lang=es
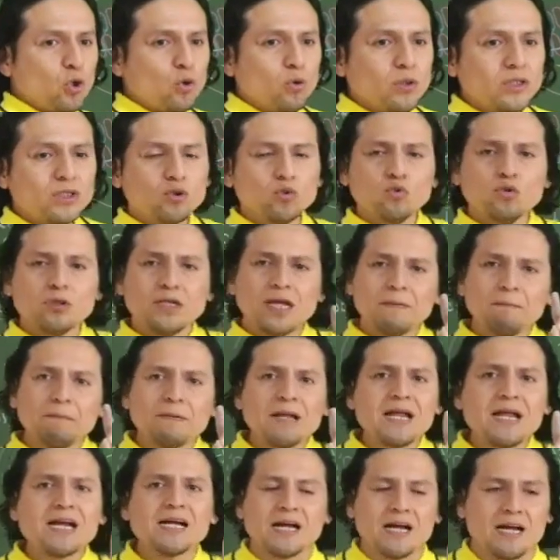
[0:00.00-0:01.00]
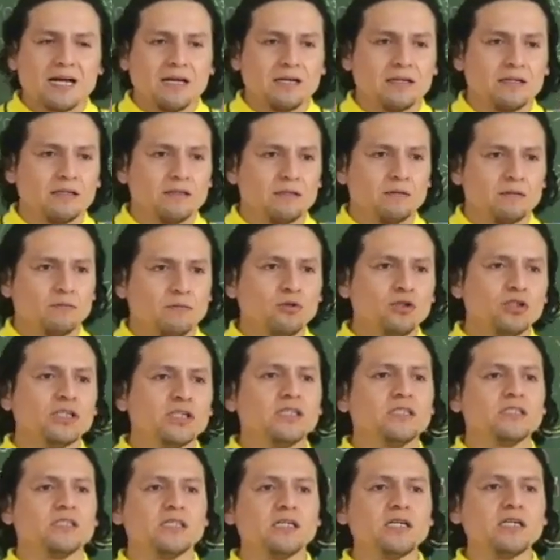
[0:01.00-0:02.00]
es una placa? Muy
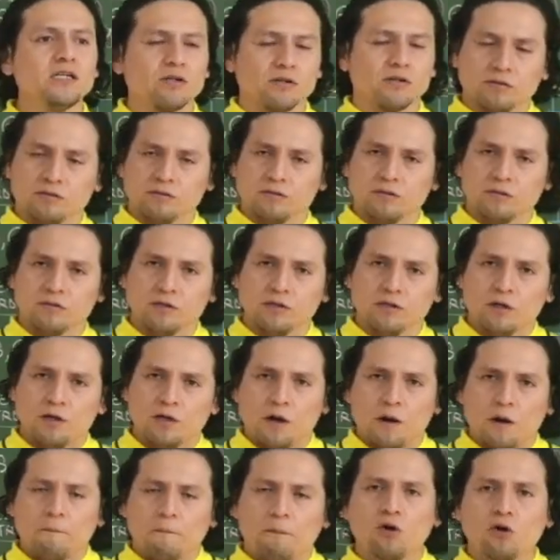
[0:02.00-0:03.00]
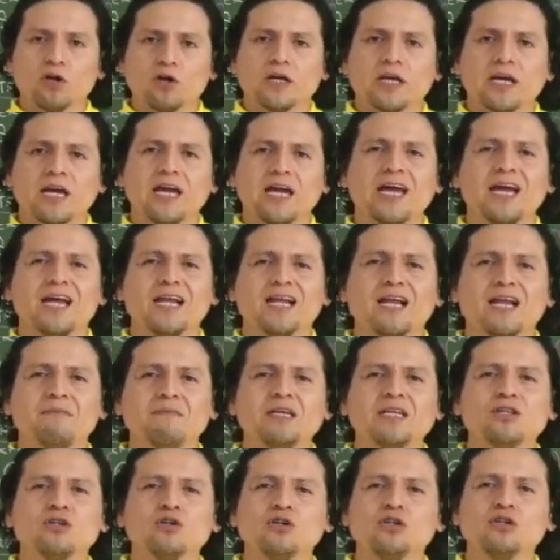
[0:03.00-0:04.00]
sencillo, porque en la
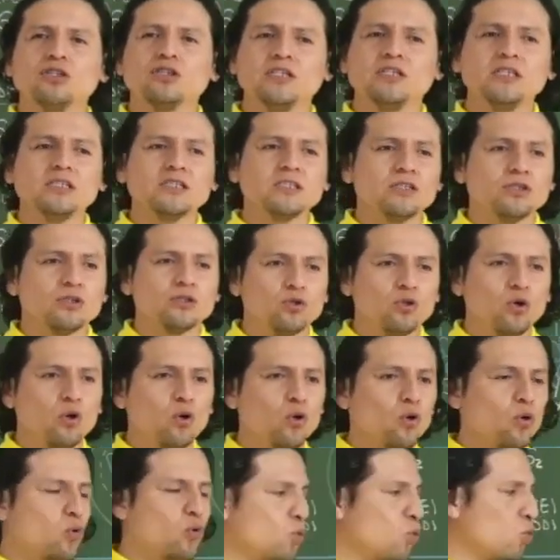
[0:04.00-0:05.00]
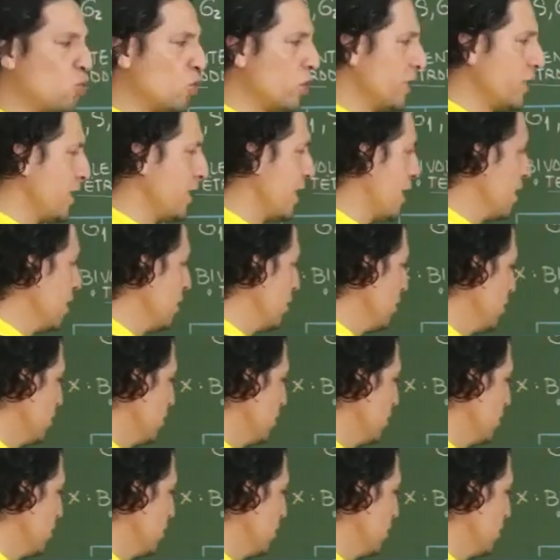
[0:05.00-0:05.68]
mitosis no ocurría